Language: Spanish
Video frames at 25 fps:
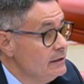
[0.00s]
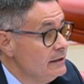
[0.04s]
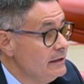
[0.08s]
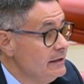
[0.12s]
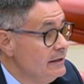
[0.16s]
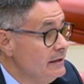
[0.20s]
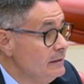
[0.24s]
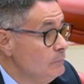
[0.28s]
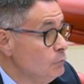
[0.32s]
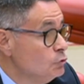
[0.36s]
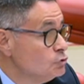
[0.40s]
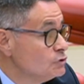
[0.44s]

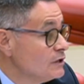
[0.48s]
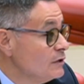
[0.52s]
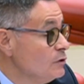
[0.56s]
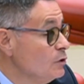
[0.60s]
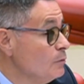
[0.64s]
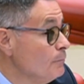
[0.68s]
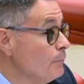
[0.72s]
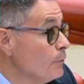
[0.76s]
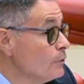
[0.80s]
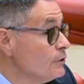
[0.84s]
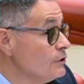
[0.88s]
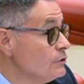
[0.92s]
y
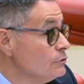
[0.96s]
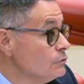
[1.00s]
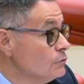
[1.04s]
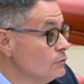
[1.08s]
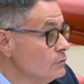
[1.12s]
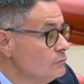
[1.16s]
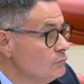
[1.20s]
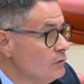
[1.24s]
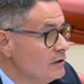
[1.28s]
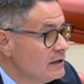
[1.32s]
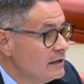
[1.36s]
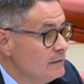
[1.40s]
buscando un
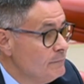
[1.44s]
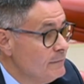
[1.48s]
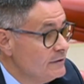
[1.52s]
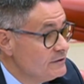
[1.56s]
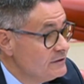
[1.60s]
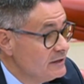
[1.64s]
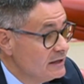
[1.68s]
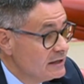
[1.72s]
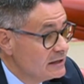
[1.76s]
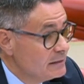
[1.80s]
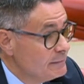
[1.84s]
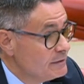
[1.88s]
poquito, no hay que
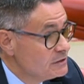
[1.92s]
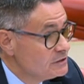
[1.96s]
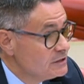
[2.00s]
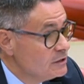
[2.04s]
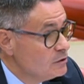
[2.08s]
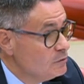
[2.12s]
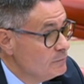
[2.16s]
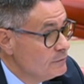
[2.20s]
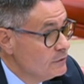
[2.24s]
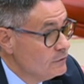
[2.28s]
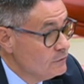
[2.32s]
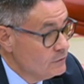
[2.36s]
investigar
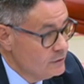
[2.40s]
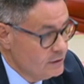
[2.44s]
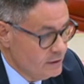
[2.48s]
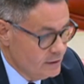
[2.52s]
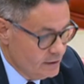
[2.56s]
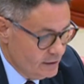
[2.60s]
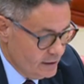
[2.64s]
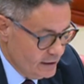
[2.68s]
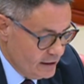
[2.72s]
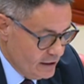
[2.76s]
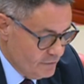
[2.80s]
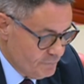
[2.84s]
demasiado, pero
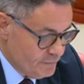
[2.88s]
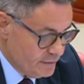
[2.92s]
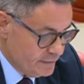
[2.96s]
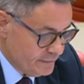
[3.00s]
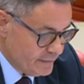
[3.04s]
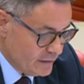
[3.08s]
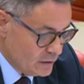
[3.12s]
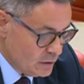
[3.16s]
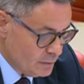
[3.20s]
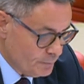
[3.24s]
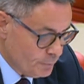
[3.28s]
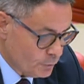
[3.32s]
en fin,
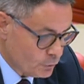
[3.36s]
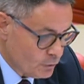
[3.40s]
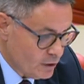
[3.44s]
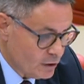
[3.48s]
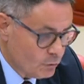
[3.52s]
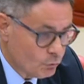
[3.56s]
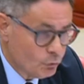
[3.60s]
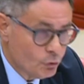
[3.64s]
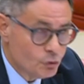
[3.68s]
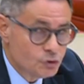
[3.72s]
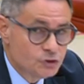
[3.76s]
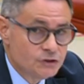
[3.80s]
teniendo un poco
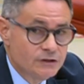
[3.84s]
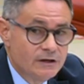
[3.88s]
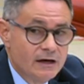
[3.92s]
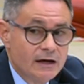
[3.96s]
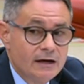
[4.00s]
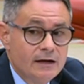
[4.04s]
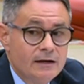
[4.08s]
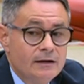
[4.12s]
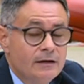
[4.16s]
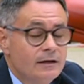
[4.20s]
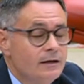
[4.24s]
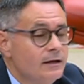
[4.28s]
de
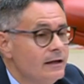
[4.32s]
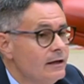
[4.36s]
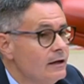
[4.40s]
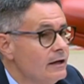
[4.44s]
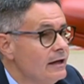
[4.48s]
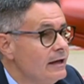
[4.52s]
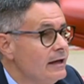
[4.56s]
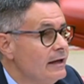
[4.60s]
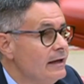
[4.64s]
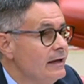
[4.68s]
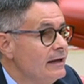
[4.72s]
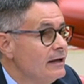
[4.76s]
curiosidad,
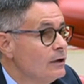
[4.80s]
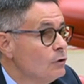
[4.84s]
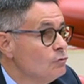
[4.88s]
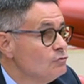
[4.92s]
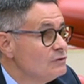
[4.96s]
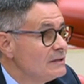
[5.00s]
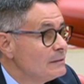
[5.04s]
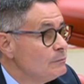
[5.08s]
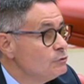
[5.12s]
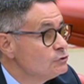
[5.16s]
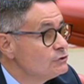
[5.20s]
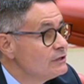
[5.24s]
eh,
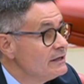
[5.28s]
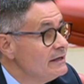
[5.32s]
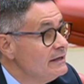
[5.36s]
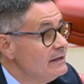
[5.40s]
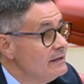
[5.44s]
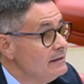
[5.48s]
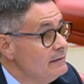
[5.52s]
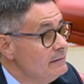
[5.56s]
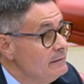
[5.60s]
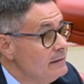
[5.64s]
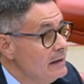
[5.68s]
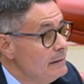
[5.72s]
encontramos que
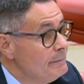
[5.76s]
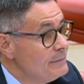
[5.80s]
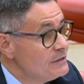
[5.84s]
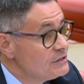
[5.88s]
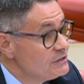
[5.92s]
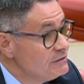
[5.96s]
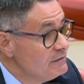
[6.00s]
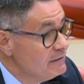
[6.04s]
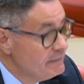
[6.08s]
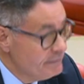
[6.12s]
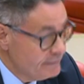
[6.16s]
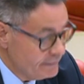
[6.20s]
el
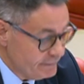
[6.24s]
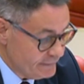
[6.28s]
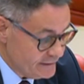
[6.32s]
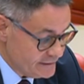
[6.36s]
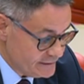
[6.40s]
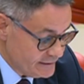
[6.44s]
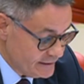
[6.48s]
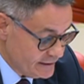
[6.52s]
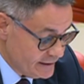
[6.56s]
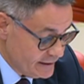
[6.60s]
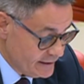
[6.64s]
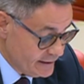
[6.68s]
presidente de
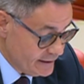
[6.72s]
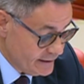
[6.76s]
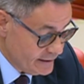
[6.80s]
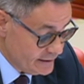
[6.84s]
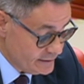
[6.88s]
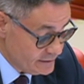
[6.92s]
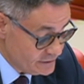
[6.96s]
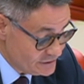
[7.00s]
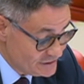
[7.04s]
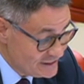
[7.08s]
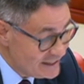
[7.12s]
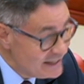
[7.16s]

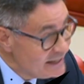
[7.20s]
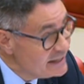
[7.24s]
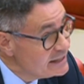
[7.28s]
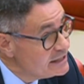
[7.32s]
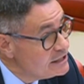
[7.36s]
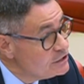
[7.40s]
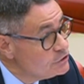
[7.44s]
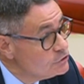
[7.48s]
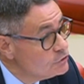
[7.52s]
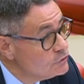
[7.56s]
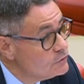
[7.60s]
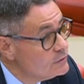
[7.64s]
este
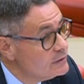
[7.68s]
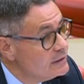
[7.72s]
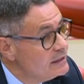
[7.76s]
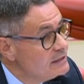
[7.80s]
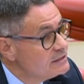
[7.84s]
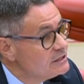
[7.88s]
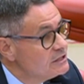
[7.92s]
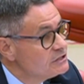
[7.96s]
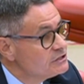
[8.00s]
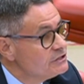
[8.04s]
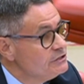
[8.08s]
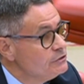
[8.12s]
chiringuito
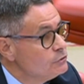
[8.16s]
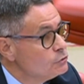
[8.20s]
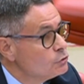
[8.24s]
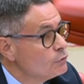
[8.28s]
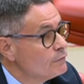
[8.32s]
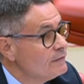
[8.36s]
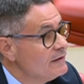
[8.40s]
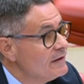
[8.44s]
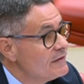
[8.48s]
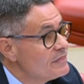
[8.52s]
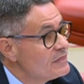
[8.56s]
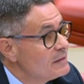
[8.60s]
es el señor
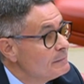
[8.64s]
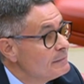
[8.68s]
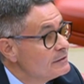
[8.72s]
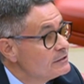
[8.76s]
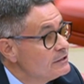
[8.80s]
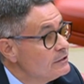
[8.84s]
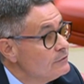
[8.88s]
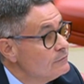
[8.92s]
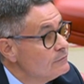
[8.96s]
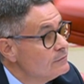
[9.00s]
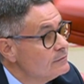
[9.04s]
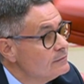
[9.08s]
Rodríguez
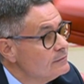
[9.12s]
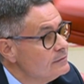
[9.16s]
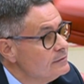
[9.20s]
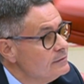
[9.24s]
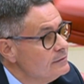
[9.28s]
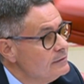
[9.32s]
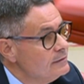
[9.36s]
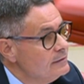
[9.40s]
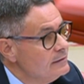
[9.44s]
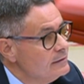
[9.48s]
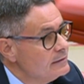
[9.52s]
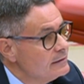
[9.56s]
Zapatero.
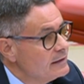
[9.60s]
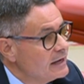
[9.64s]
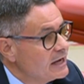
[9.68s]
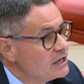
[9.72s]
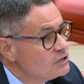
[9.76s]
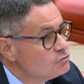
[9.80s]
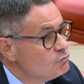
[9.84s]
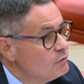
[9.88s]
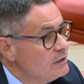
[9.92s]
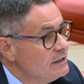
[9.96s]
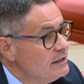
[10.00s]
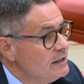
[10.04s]
Qué
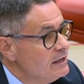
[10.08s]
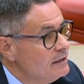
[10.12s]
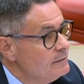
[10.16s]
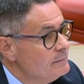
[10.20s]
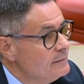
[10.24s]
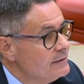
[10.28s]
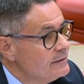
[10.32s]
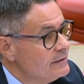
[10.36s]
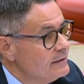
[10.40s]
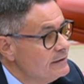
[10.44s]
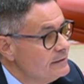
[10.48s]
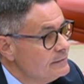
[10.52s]
casualidad,
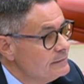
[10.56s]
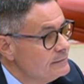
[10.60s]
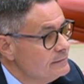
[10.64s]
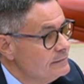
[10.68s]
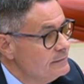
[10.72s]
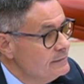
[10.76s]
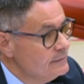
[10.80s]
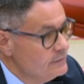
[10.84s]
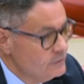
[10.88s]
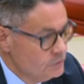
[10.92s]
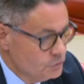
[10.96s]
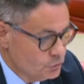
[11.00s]
¿verdad?
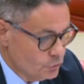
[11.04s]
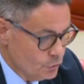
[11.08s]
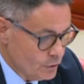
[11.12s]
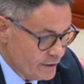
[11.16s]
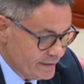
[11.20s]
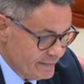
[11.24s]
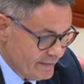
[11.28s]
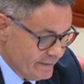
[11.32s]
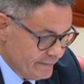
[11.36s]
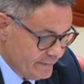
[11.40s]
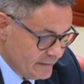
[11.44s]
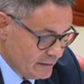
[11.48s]
todo
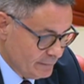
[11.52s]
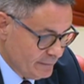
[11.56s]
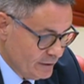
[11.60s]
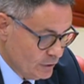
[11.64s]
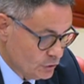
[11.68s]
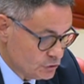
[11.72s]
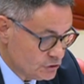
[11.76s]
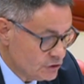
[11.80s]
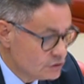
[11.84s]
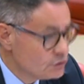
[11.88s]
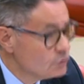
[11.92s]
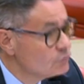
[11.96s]
queda entre
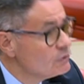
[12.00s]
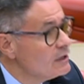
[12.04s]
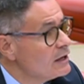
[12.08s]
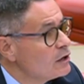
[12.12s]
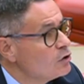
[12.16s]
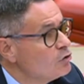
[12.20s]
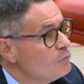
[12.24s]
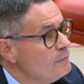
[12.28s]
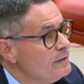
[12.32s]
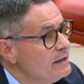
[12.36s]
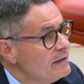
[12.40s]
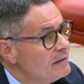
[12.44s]
amigos. ¿Esto es la
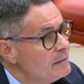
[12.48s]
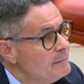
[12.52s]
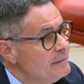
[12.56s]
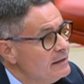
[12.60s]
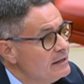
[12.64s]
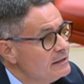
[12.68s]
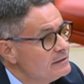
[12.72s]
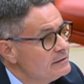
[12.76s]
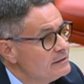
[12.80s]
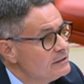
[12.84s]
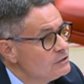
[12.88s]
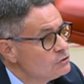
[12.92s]
economía de
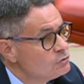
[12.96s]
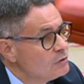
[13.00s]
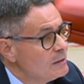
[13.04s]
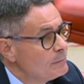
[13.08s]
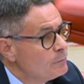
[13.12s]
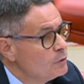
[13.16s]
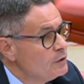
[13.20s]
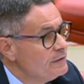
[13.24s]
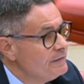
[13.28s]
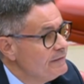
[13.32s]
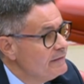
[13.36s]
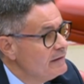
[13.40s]
miguetes o la
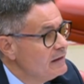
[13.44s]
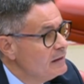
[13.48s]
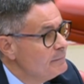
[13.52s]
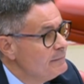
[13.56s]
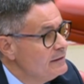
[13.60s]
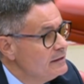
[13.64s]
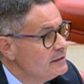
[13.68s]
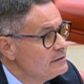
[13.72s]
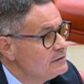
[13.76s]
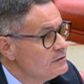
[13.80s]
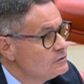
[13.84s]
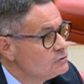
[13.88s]
política de
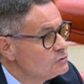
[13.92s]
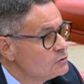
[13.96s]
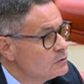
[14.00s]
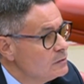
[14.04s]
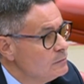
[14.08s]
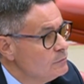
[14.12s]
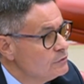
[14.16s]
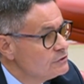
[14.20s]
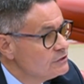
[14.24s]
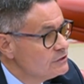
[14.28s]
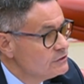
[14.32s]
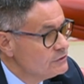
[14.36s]
miguetes o
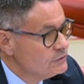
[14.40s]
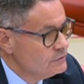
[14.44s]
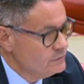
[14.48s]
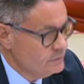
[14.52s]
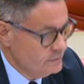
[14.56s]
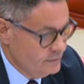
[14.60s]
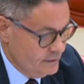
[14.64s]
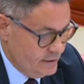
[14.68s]
cómo es esto?